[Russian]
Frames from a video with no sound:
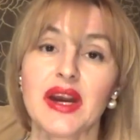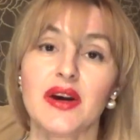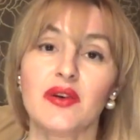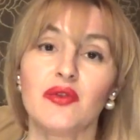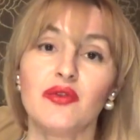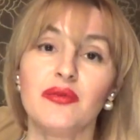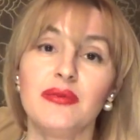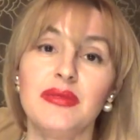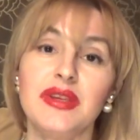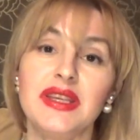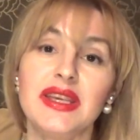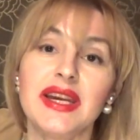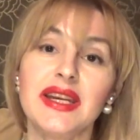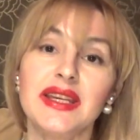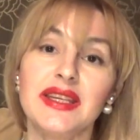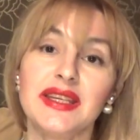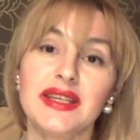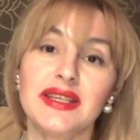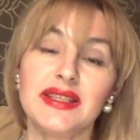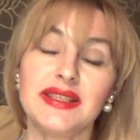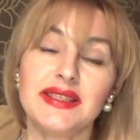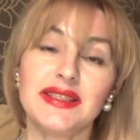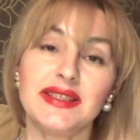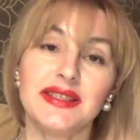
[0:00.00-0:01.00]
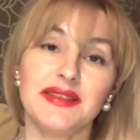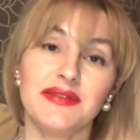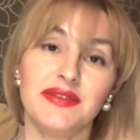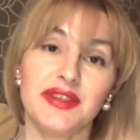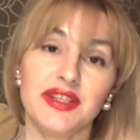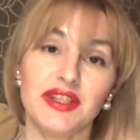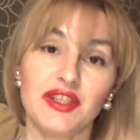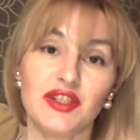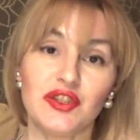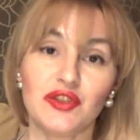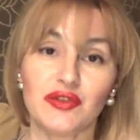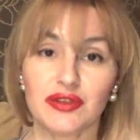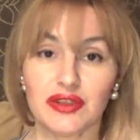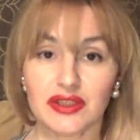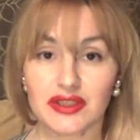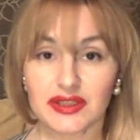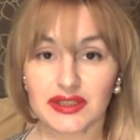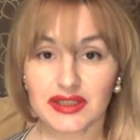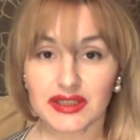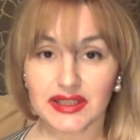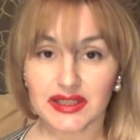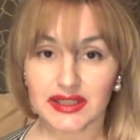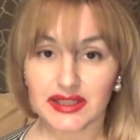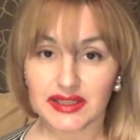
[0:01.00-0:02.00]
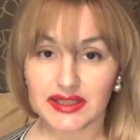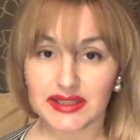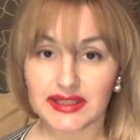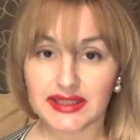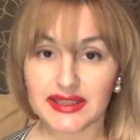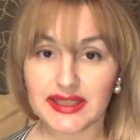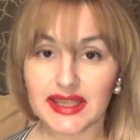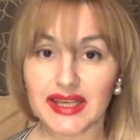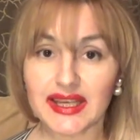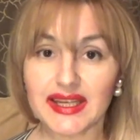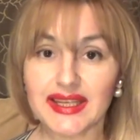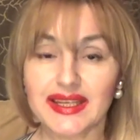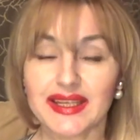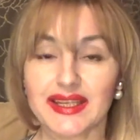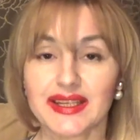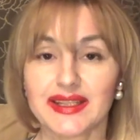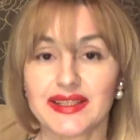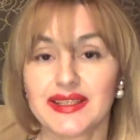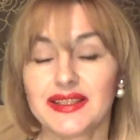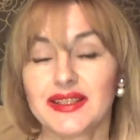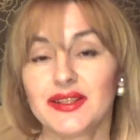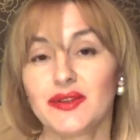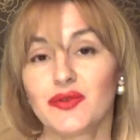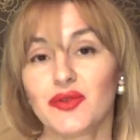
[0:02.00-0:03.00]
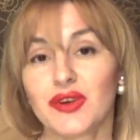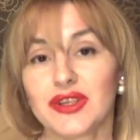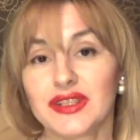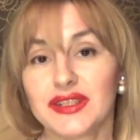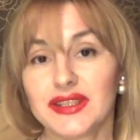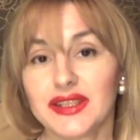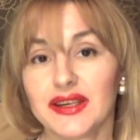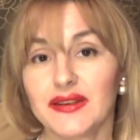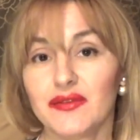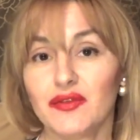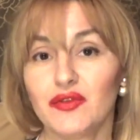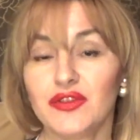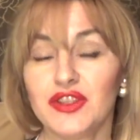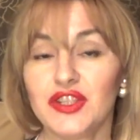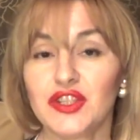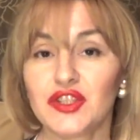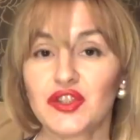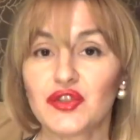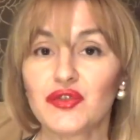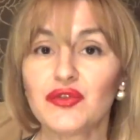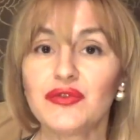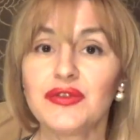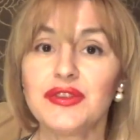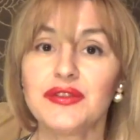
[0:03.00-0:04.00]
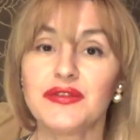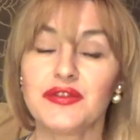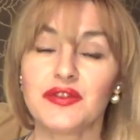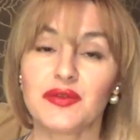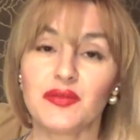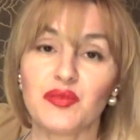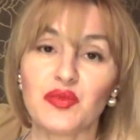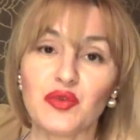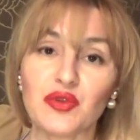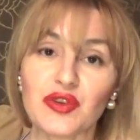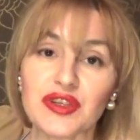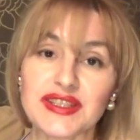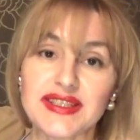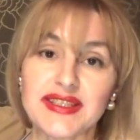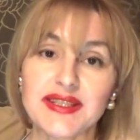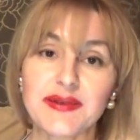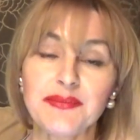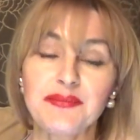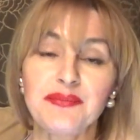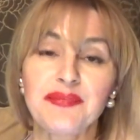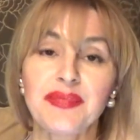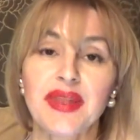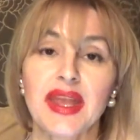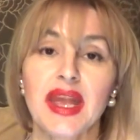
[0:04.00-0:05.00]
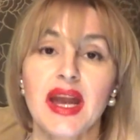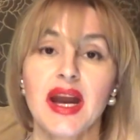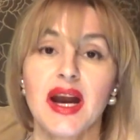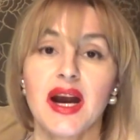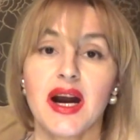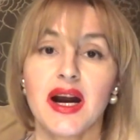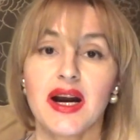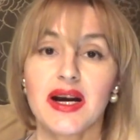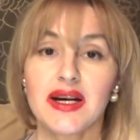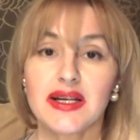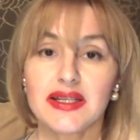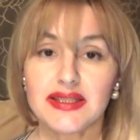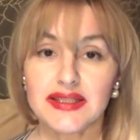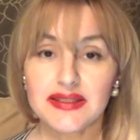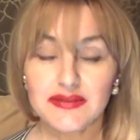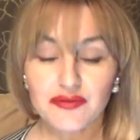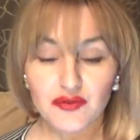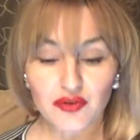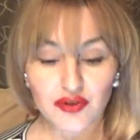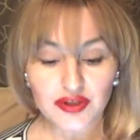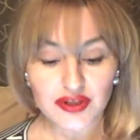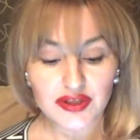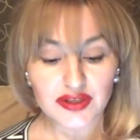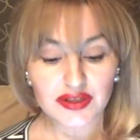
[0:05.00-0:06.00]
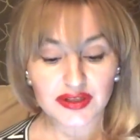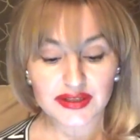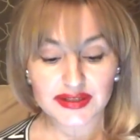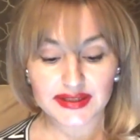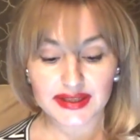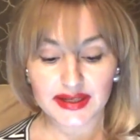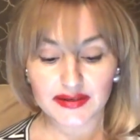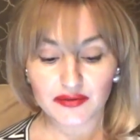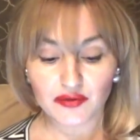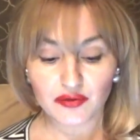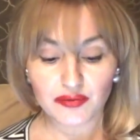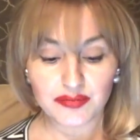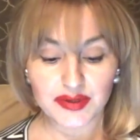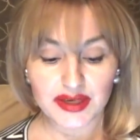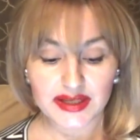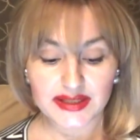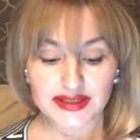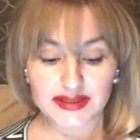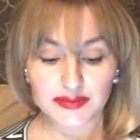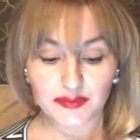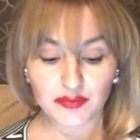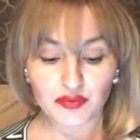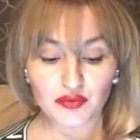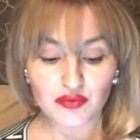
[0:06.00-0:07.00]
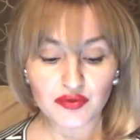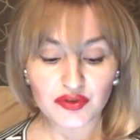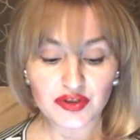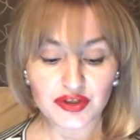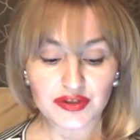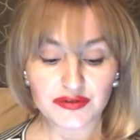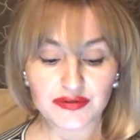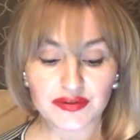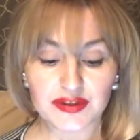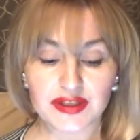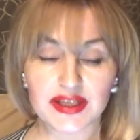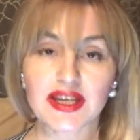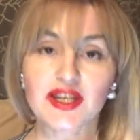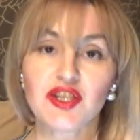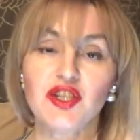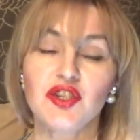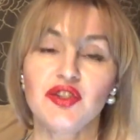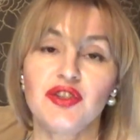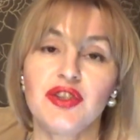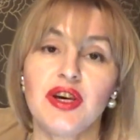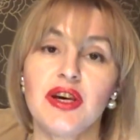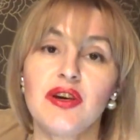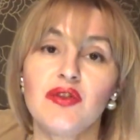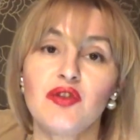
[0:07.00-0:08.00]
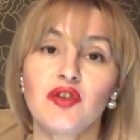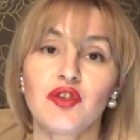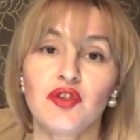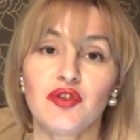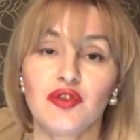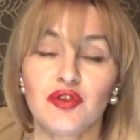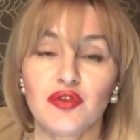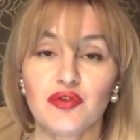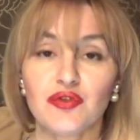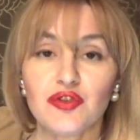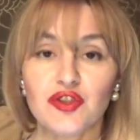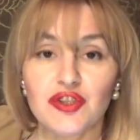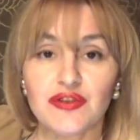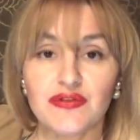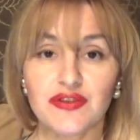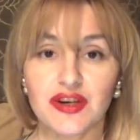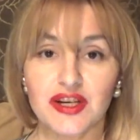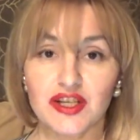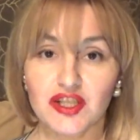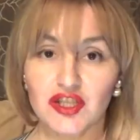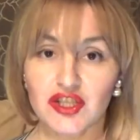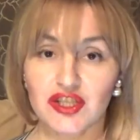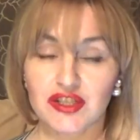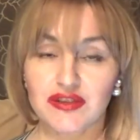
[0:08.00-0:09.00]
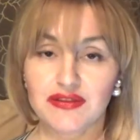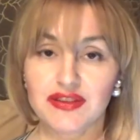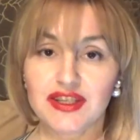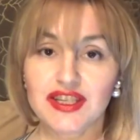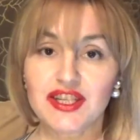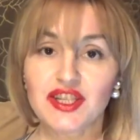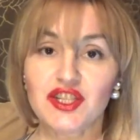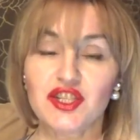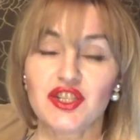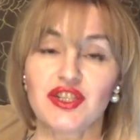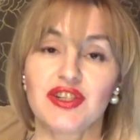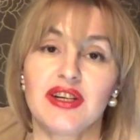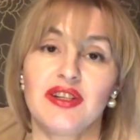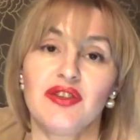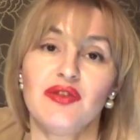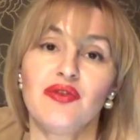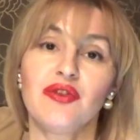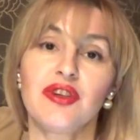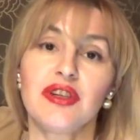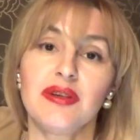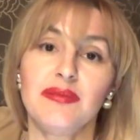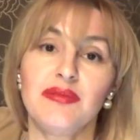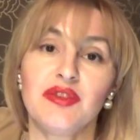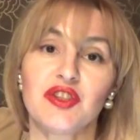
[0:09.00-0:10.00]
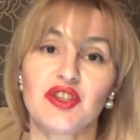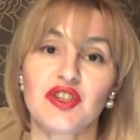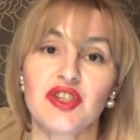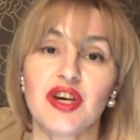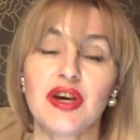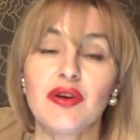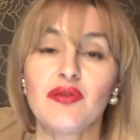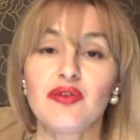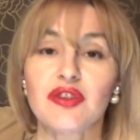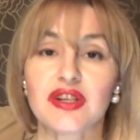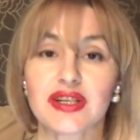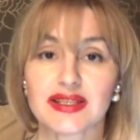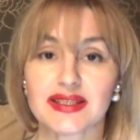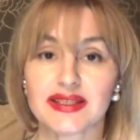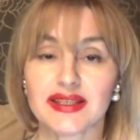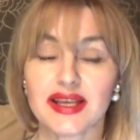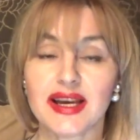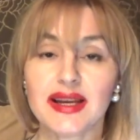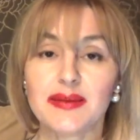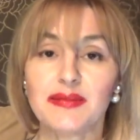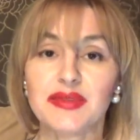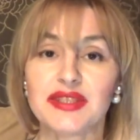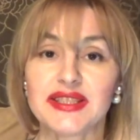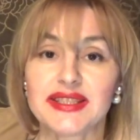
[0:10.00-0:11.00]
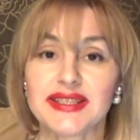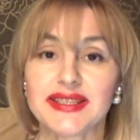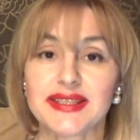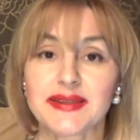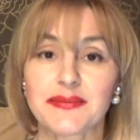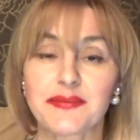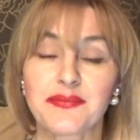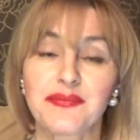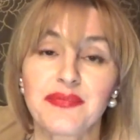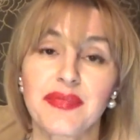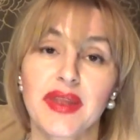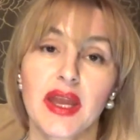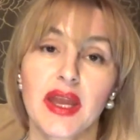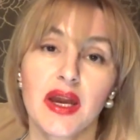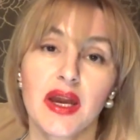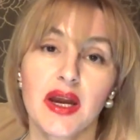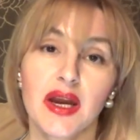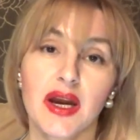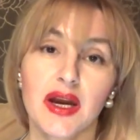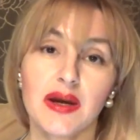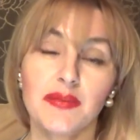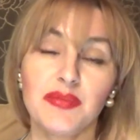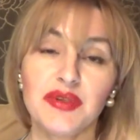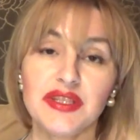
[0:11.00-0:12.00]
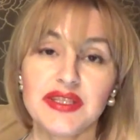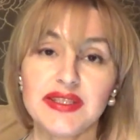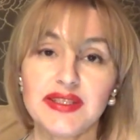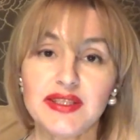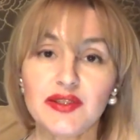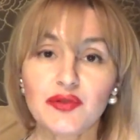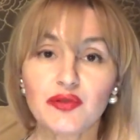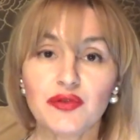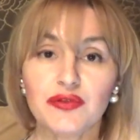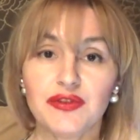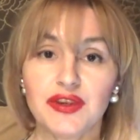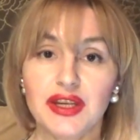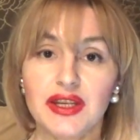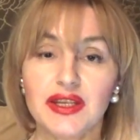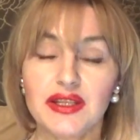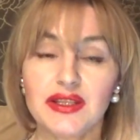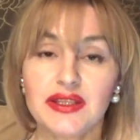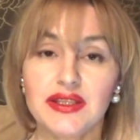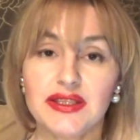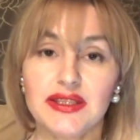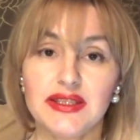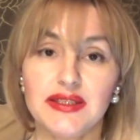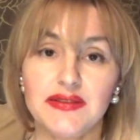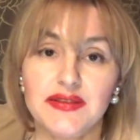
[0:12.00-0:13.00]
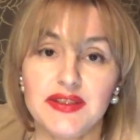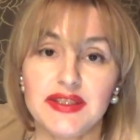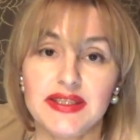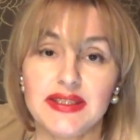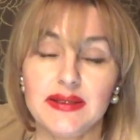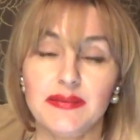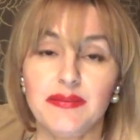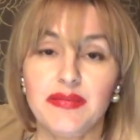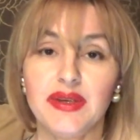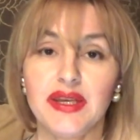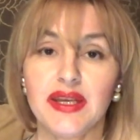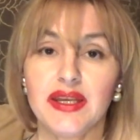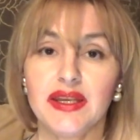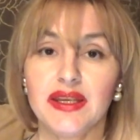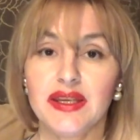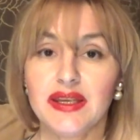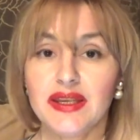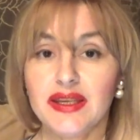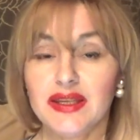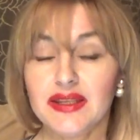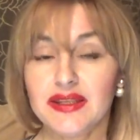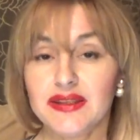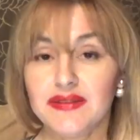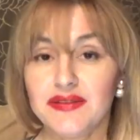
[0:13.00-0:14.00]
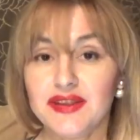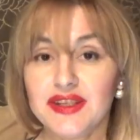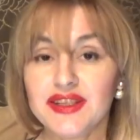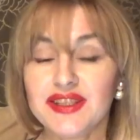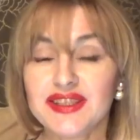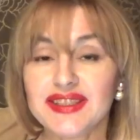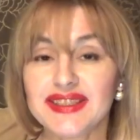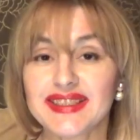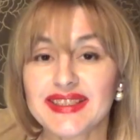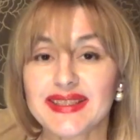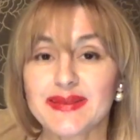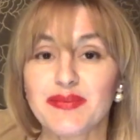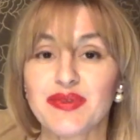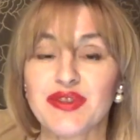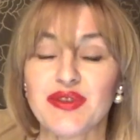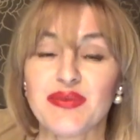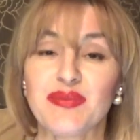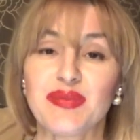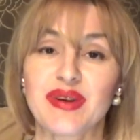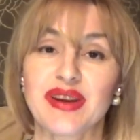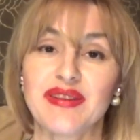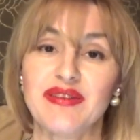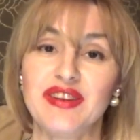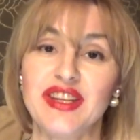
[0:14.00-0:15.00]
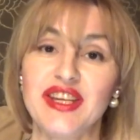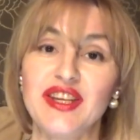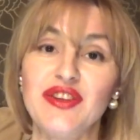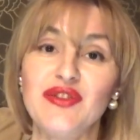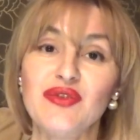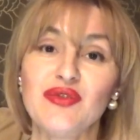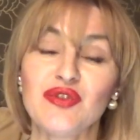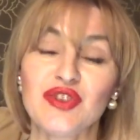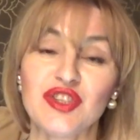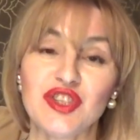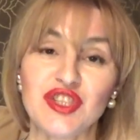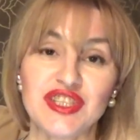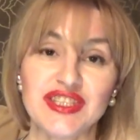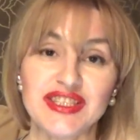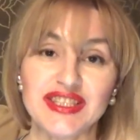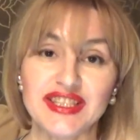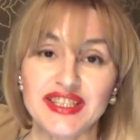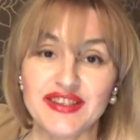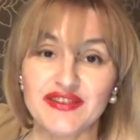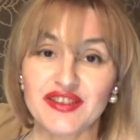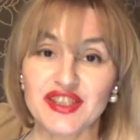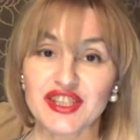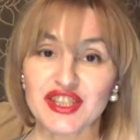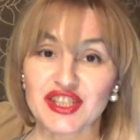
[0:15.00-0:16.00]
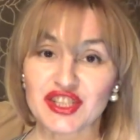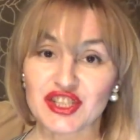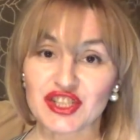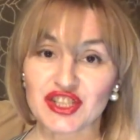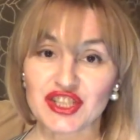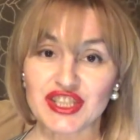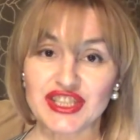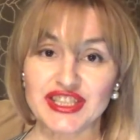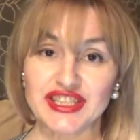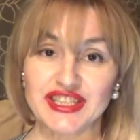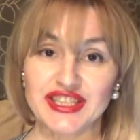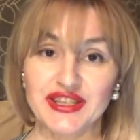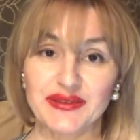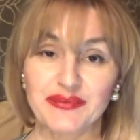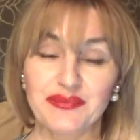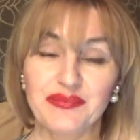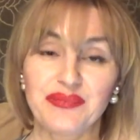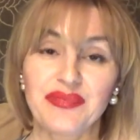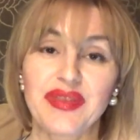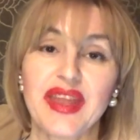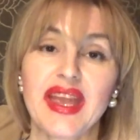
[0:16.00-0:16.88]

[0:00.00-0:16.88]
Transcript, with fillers: У меня есть видео из этой серии, я ссылку оставлю внизу в инфобоксе. А сегодня назову 5 пунктов, и я считаю, что это очень важные вещи, которые мешают расслабиться, расслабиться обрести уверенность в себе и двигаться по направлению к счастливой жизни.